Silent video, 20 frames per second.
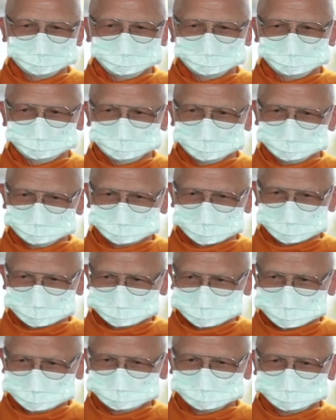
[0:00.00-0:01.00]
เป็นประ
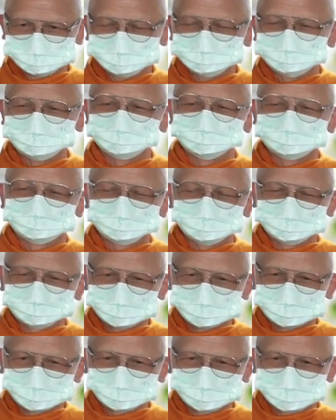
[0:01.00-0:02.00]
จำทุ
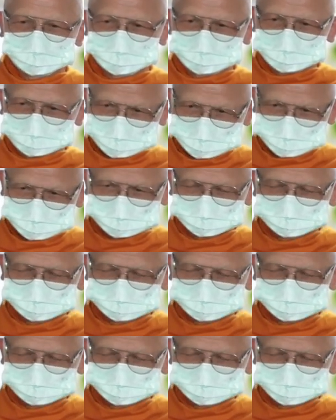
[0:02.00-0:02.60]
กๆอาทิตย์